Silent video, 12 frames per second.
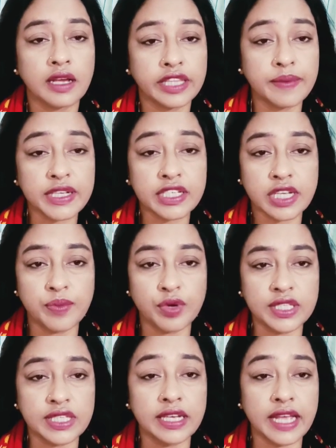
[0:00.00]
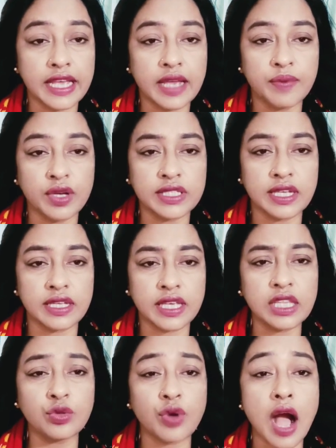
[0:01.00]
দেবাশিসকে বলেছিলেন এই এই বলেছিলেন
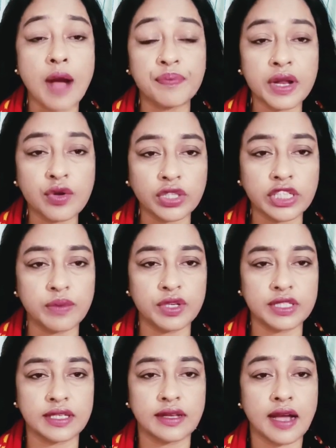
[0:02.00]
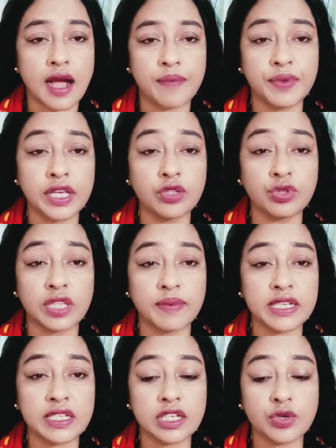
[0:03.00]
কিন্তু আপনার কথাটা বলেছেন আপনি কিন্তু
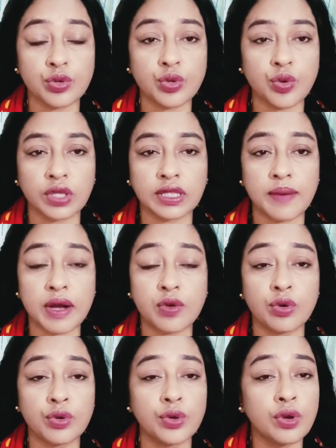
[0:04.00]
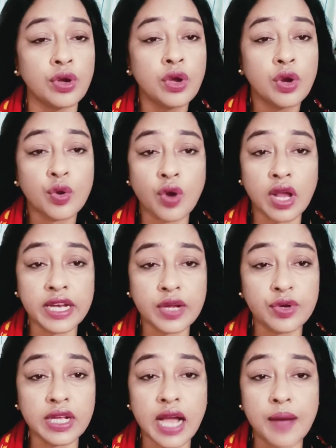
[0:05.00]
দেবাশিসের কোনো কথা বা কোনো কল
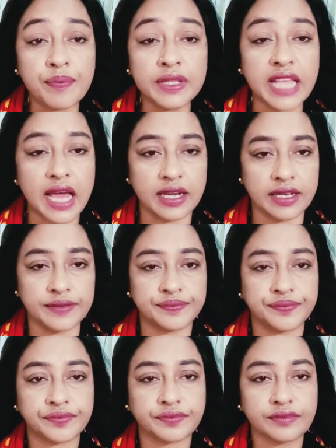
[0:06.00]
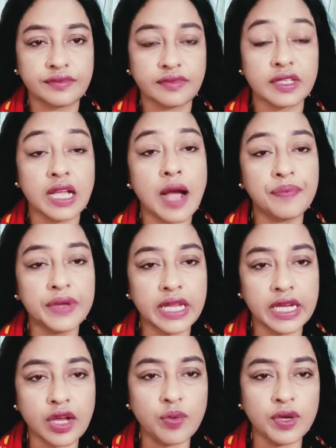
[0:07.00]
রেকর্ডিং আপনি দেননি আপনি
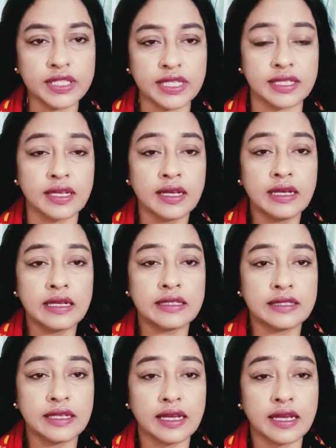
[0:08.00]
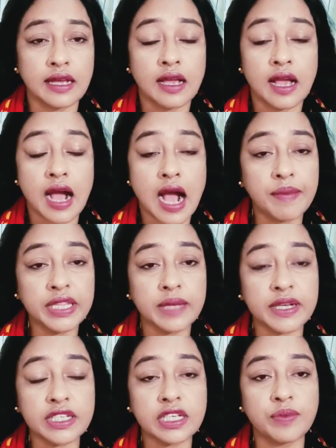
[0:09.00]
এটাও বলেছেন যে আমি
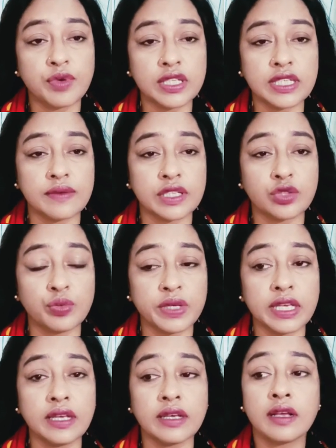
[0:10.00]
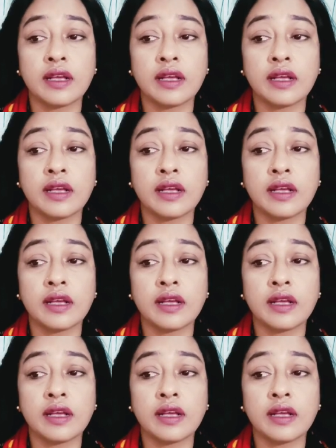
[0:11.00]
দেবাশিসকে বলেছিলাম যে তুমি কি